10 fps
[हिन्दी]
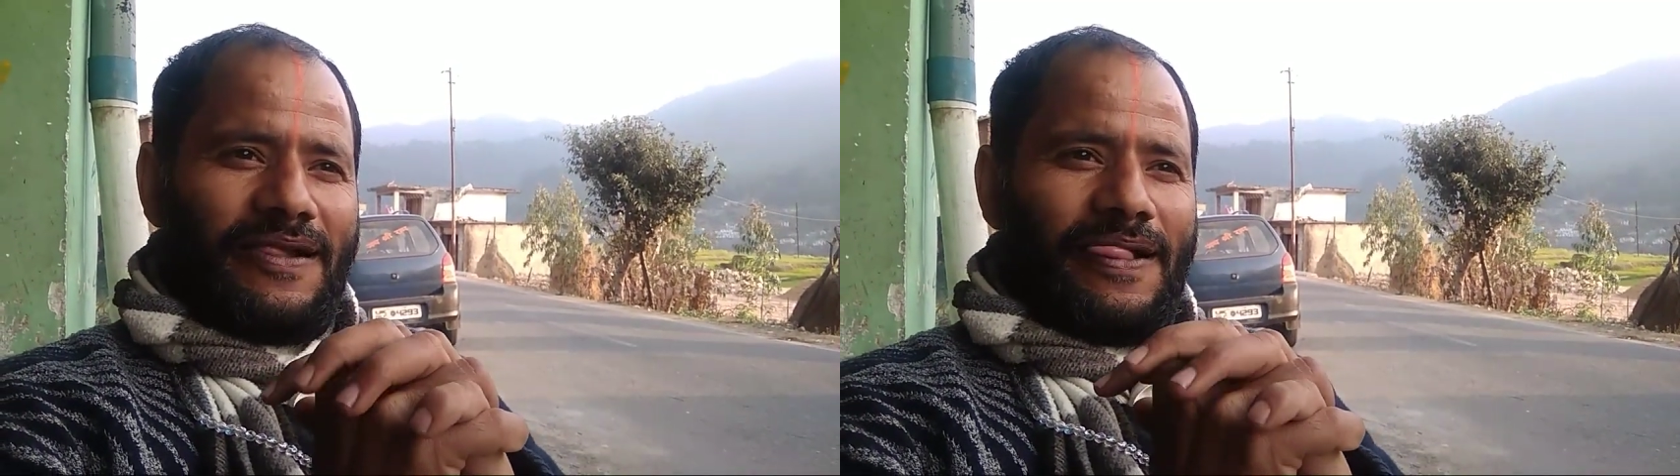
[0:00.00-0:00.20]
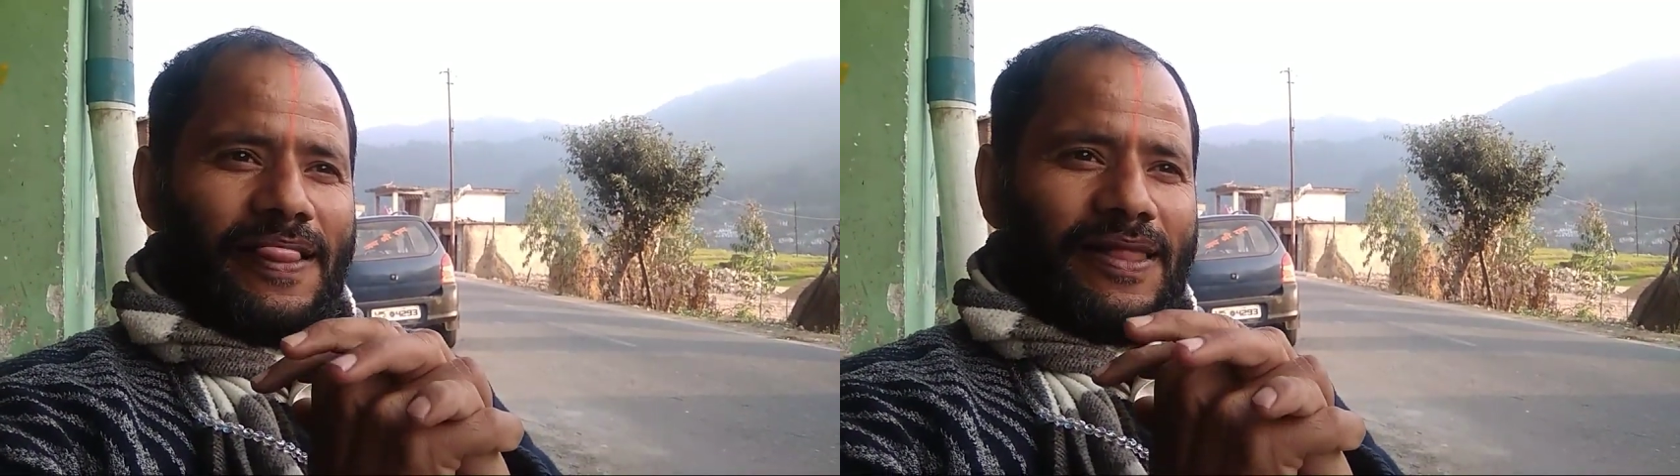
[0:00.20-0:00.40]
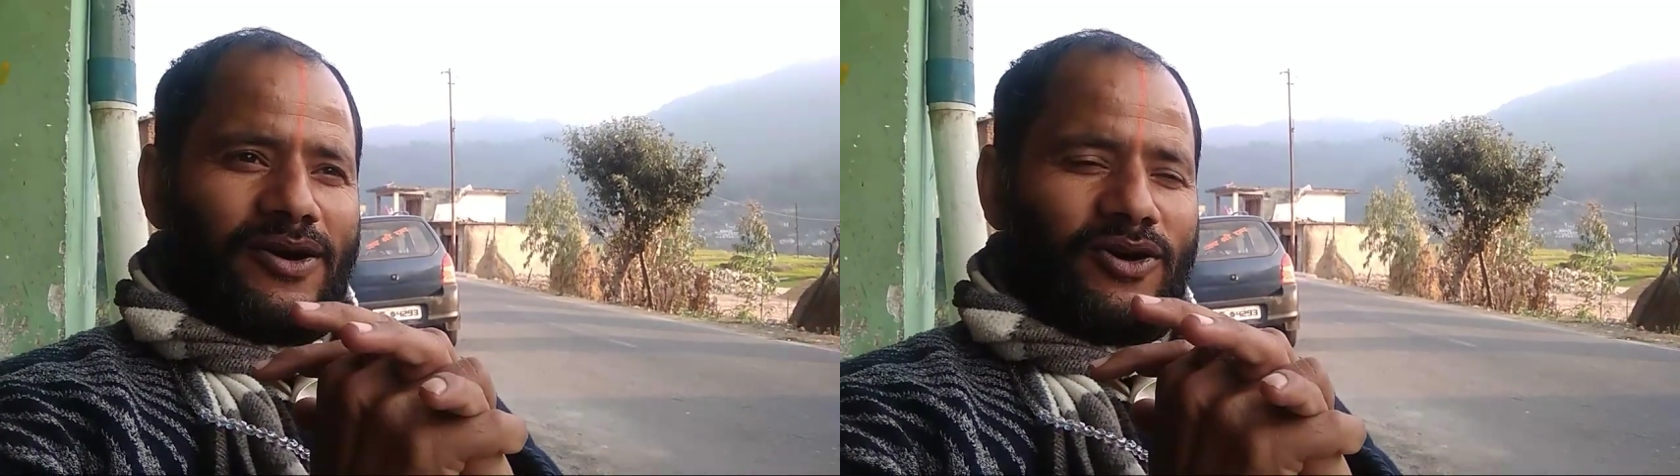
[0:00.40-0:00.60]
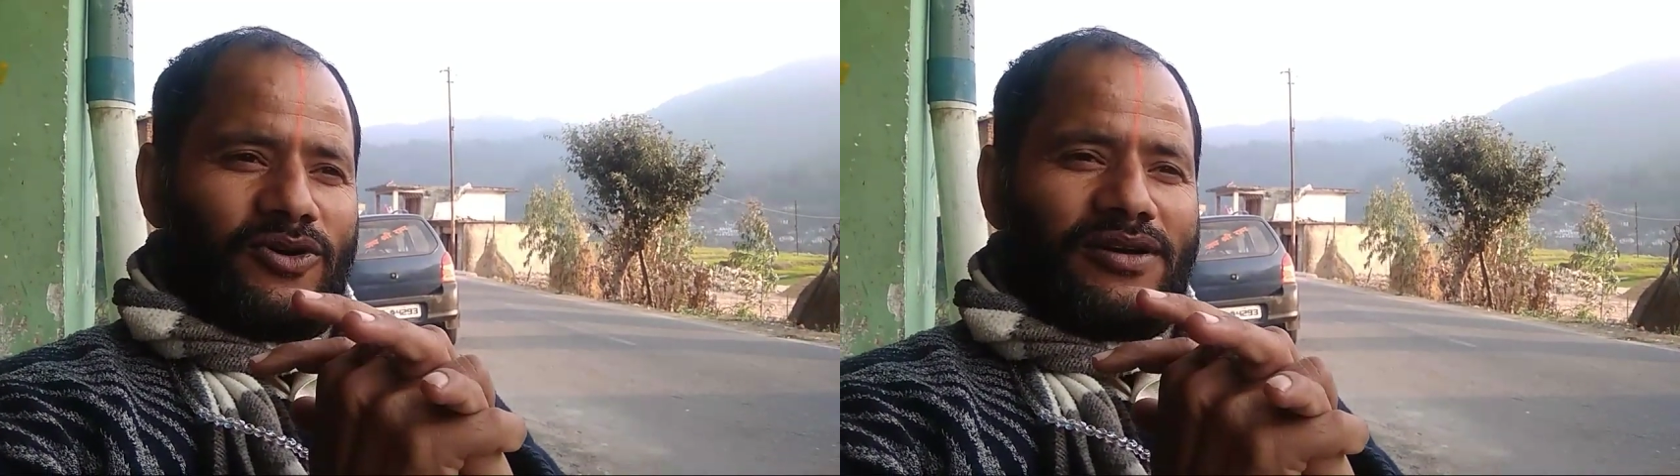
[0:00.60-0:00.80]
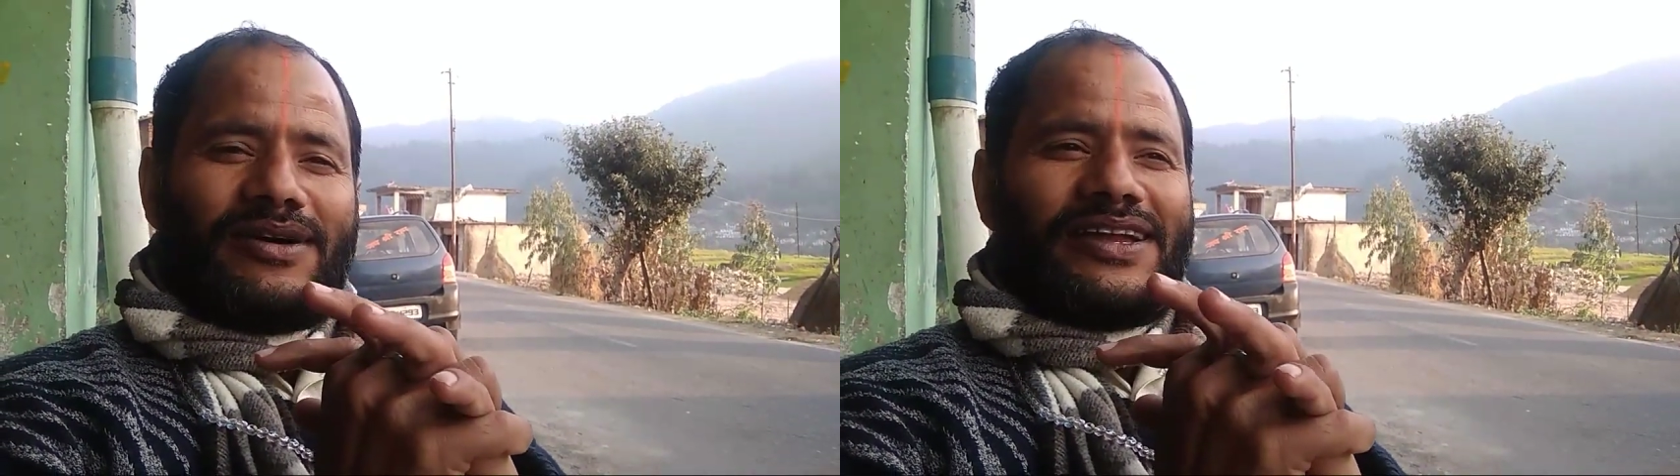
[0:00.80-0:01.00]
अच्छा
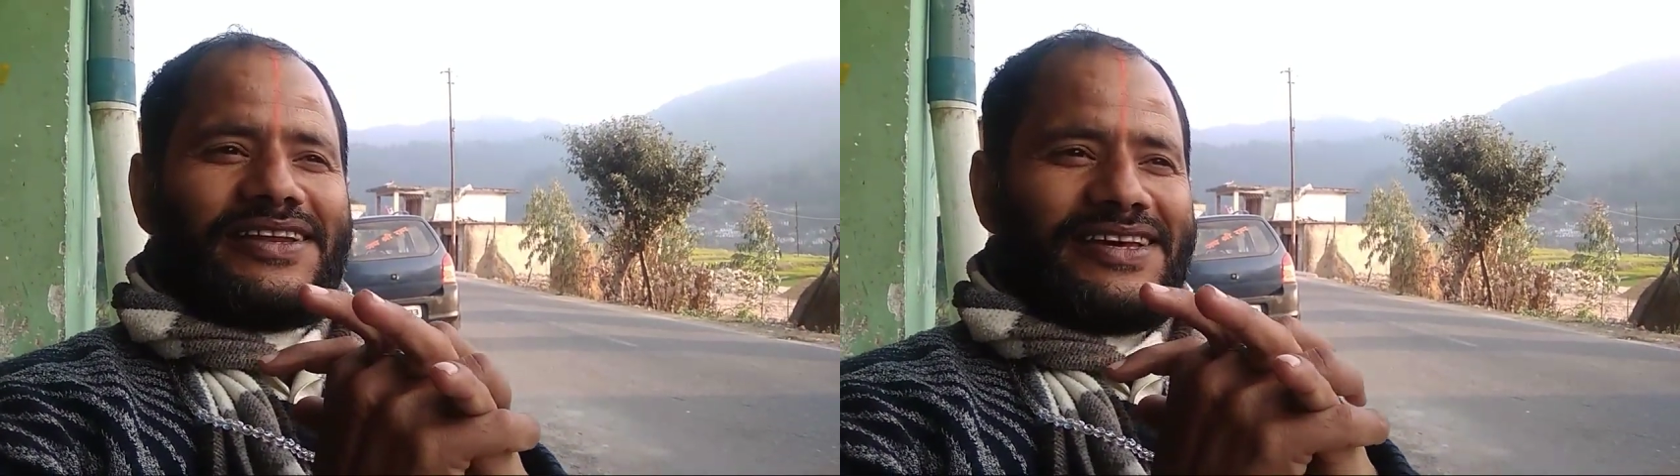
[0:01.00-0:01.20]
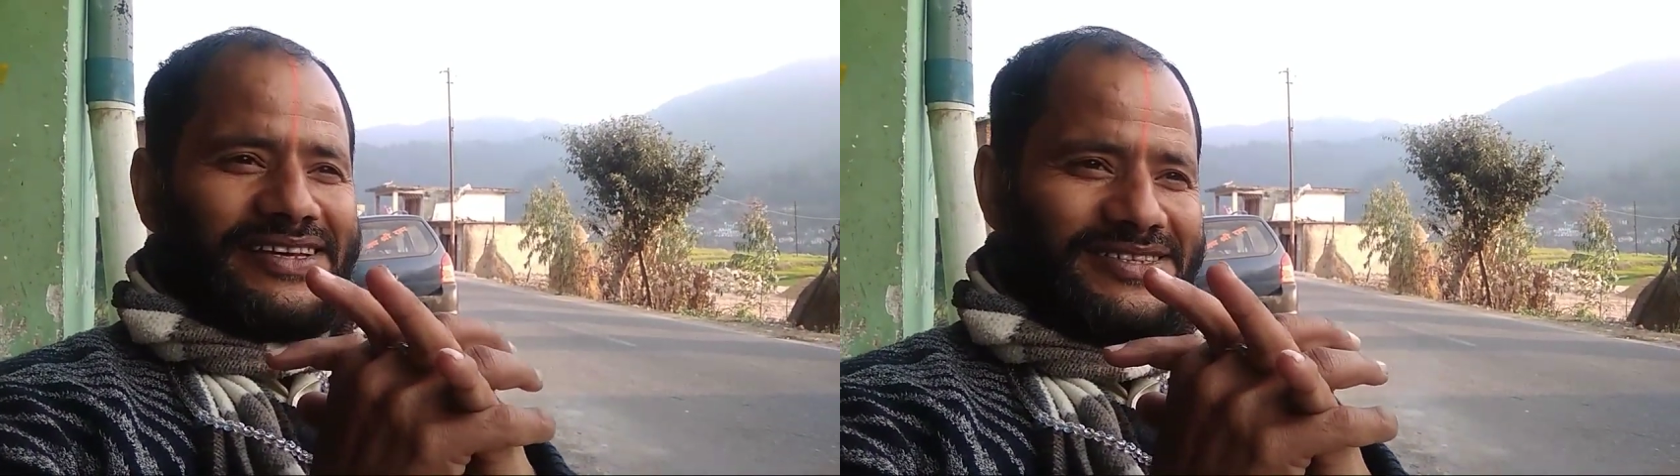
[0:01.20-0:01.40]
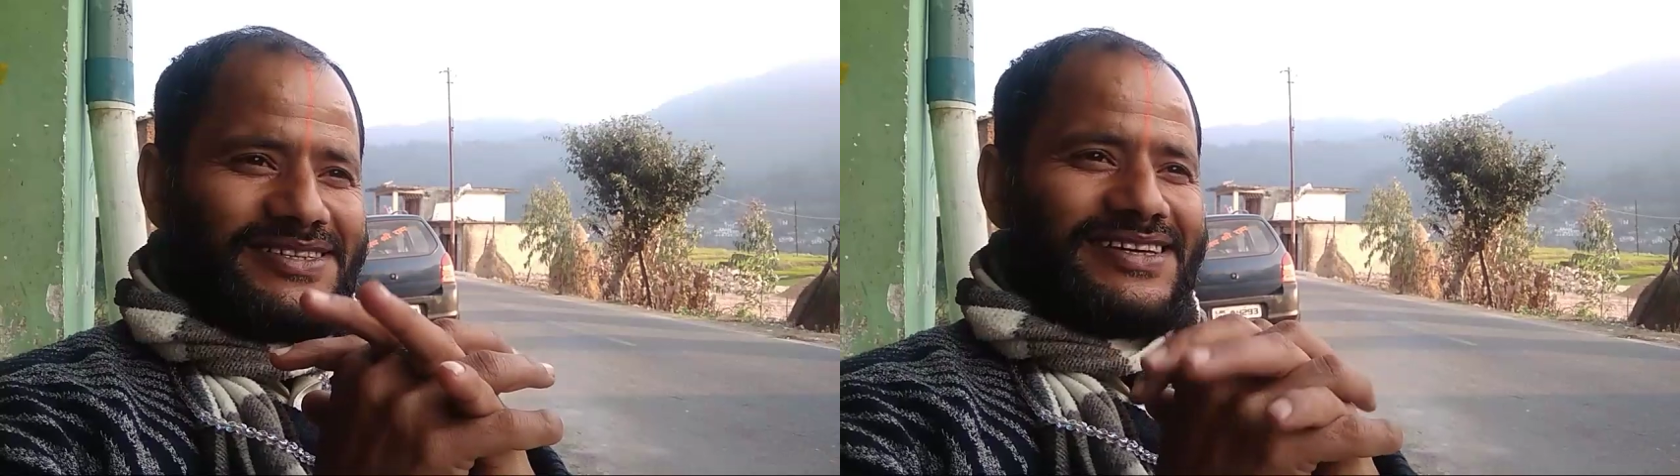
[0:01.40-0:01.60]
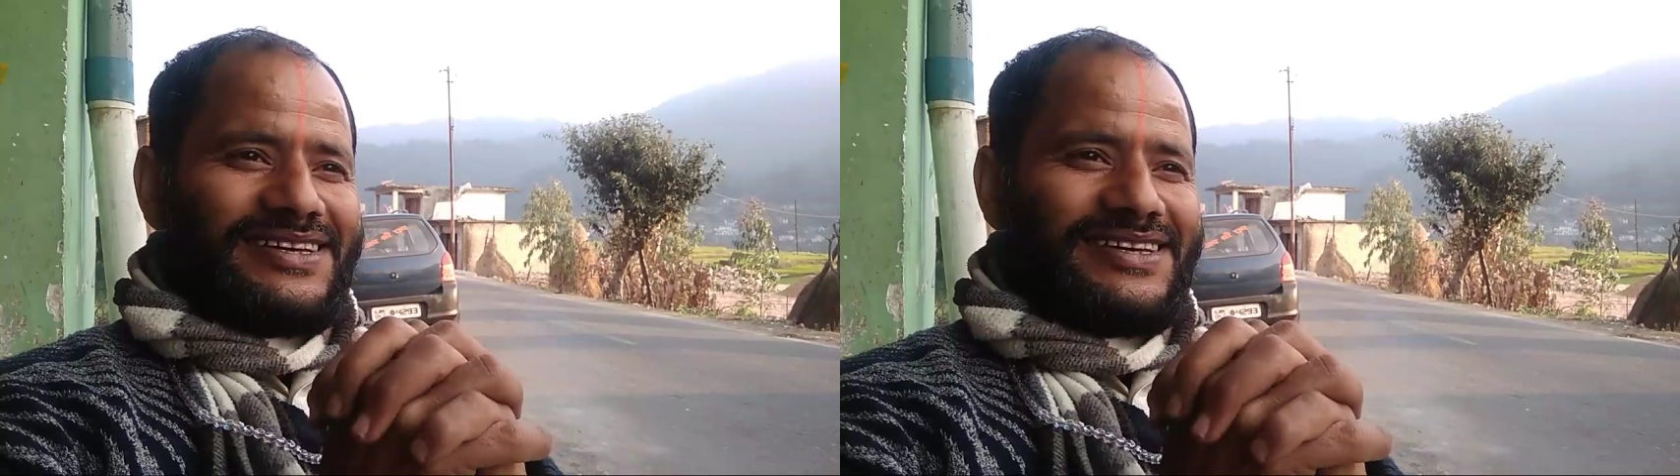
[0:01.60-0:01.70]
और हमारे नेगी जी